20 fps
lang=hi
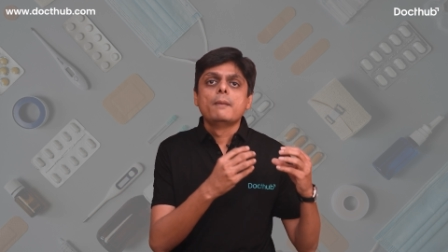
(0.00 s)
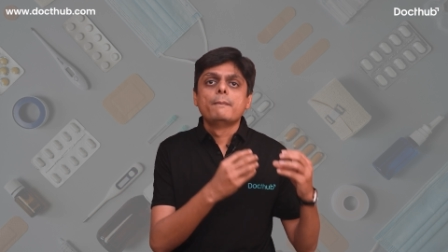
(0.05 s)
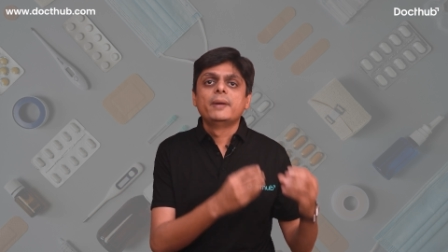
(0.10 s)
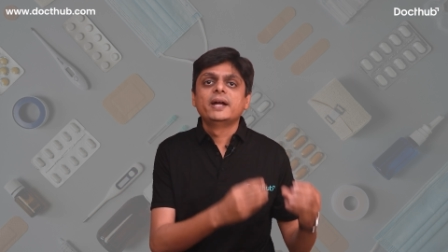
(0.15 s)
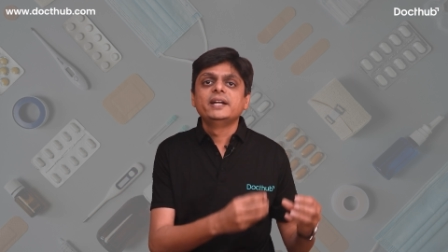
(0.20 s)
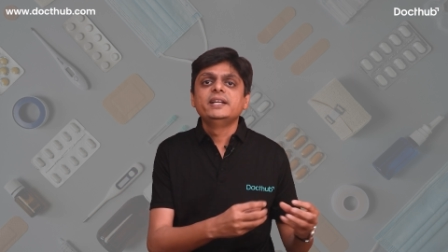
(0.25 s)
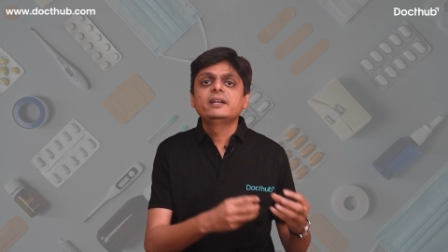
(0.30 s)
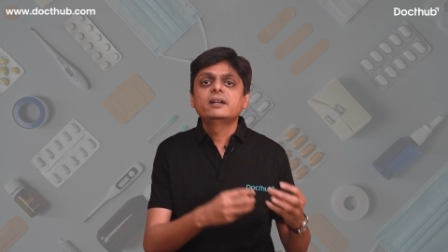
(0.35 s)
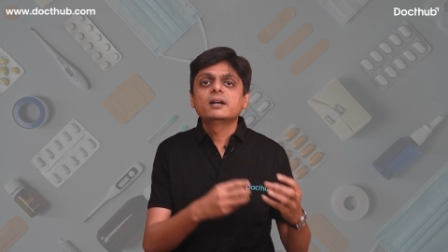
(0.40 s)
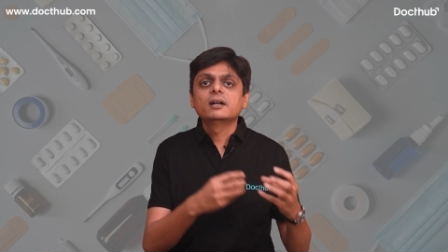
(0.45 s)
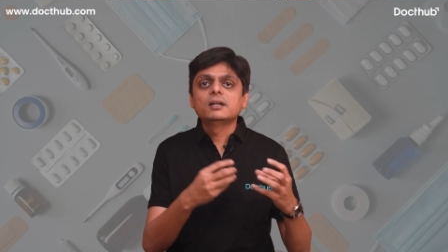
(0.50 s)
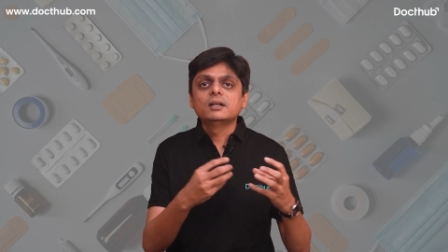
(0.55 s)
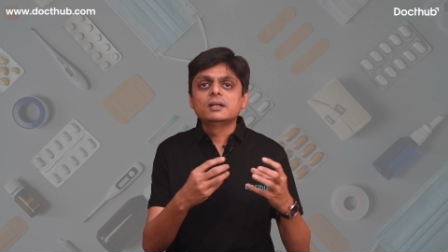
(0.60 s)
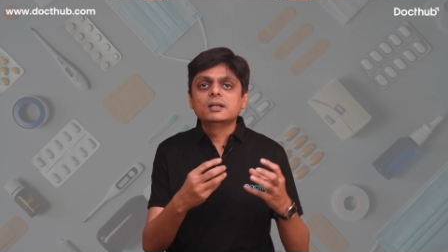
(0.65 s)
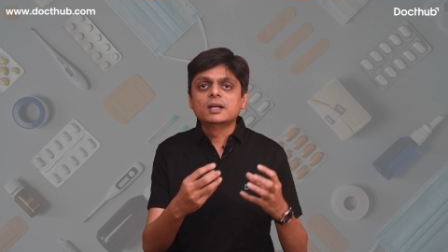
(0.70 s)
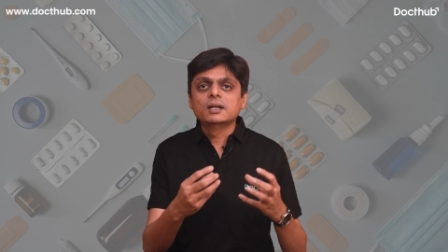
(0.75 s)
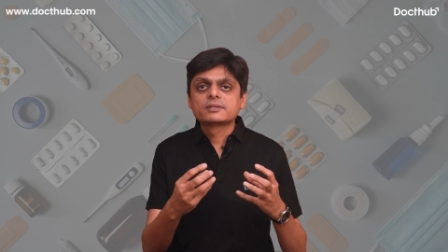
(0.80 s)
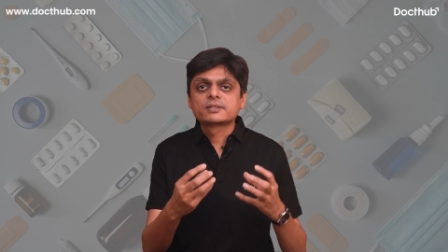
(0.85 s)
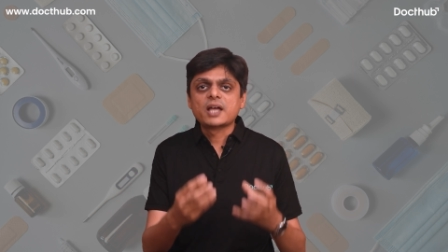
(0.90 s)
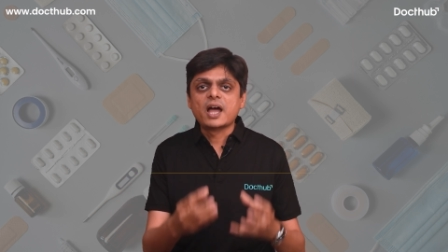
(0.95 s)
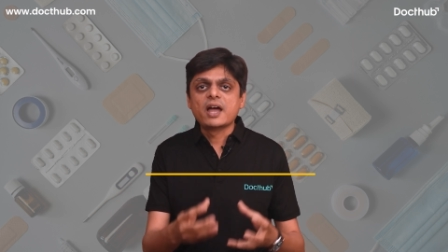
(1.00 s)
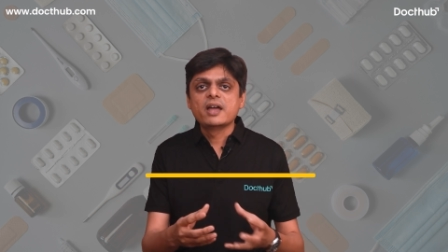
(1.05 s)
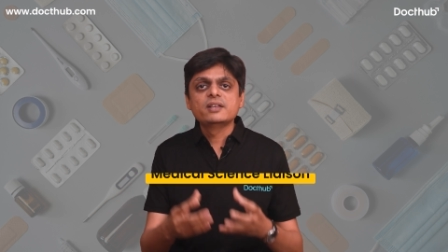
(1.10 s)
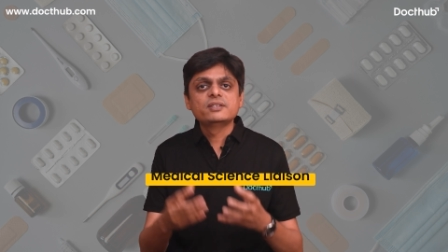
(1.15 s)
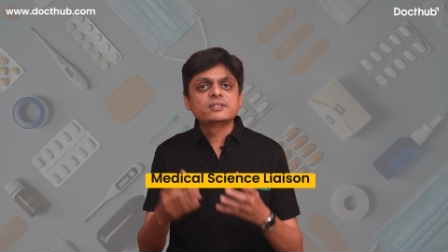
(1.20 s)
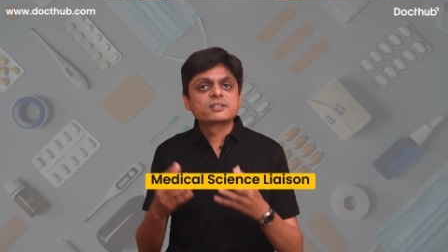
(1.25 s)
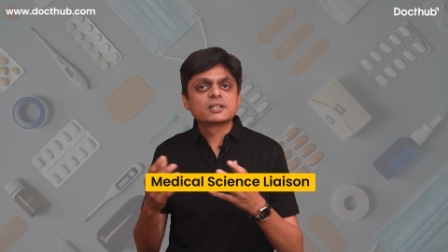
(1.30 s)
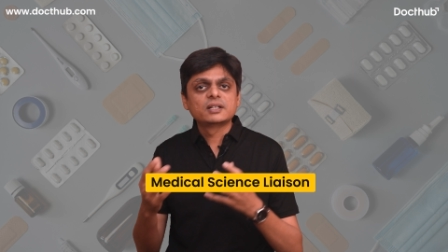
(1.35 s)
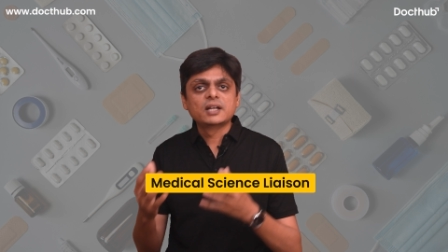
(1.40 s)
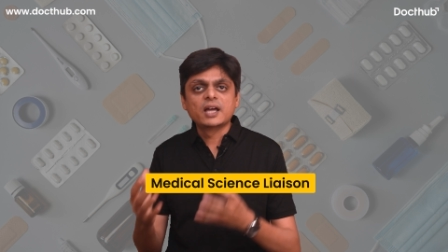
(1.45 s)
मेडिकल
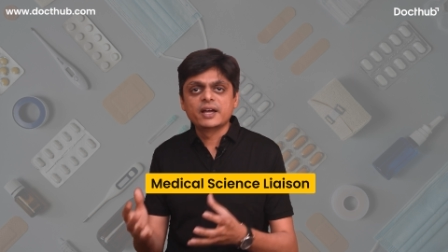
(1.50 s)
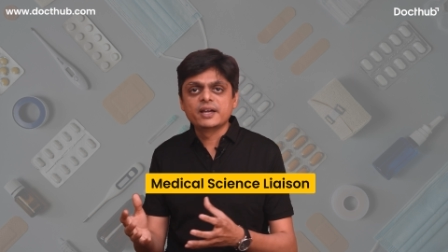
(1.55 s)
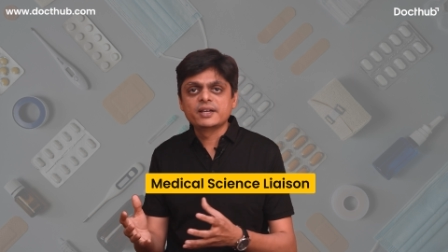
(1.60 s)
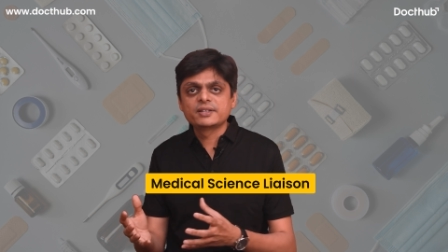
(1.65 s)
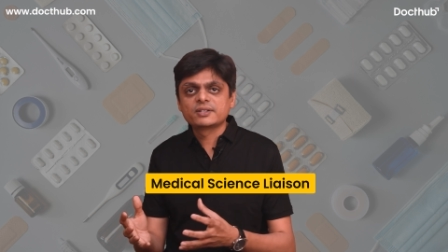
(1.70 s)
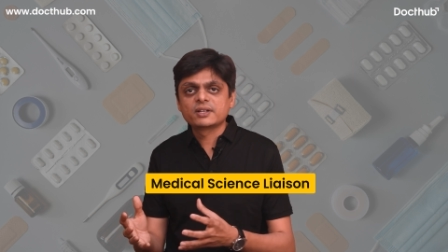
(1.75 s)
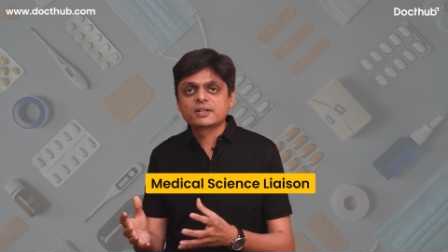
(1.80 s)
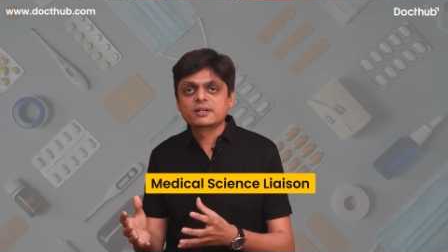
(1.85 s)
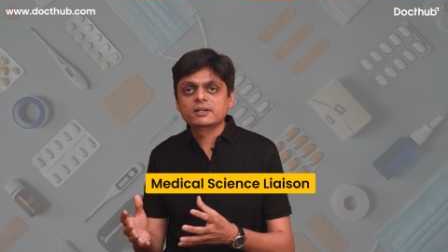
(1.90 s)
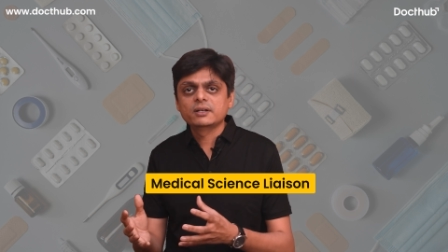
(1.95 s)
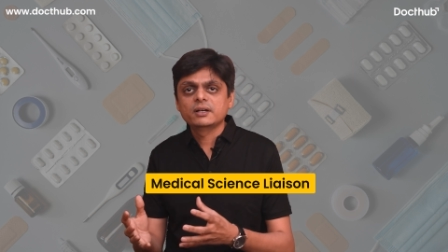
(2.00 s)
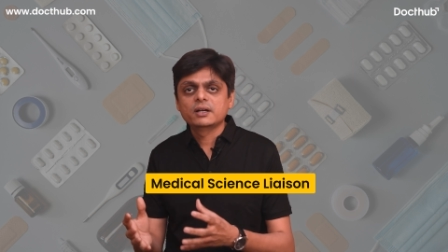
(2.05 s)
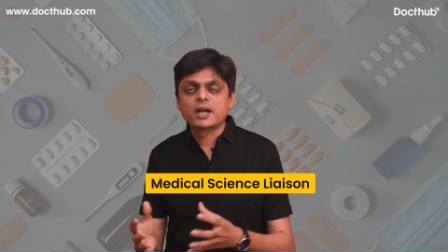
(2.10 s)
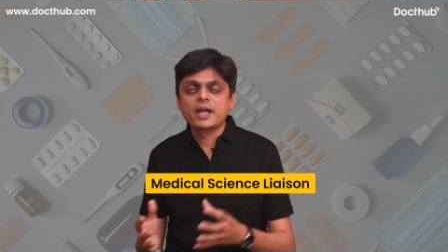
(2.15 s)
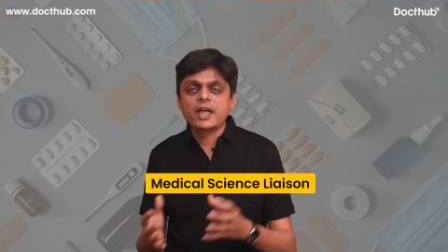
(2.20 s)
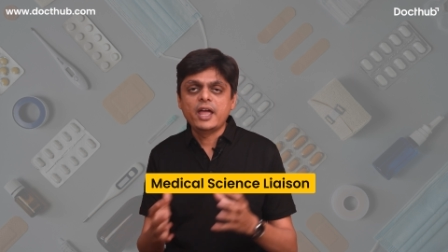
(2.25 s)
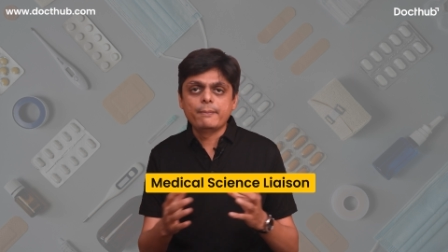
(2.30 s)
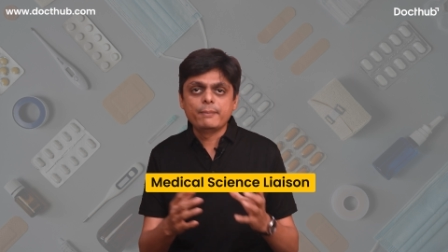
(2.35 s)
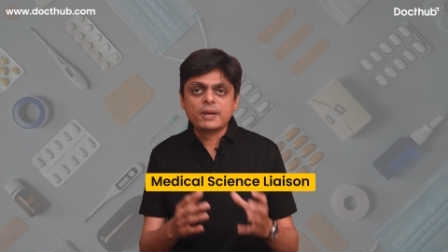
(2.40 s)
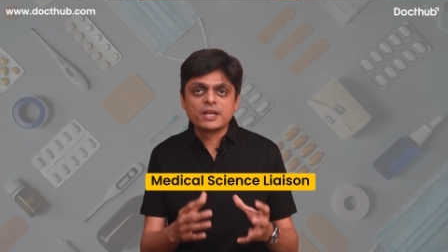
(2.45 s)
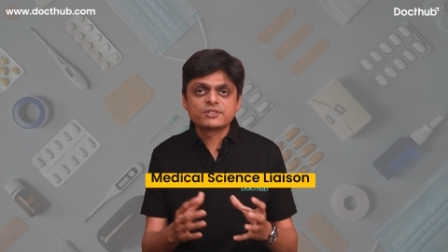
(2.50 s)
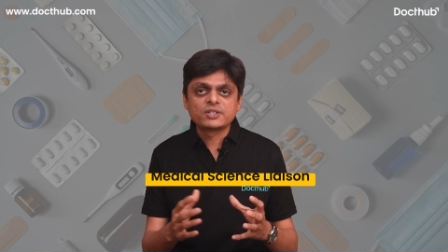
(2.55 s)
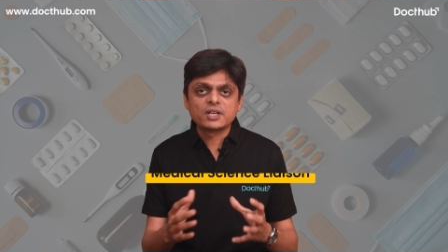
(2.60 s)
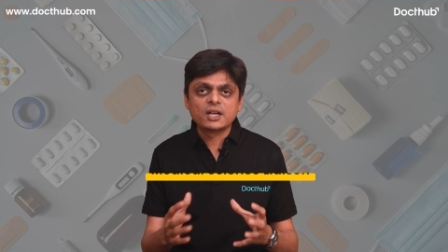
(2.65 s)
साइंस लाइजन एम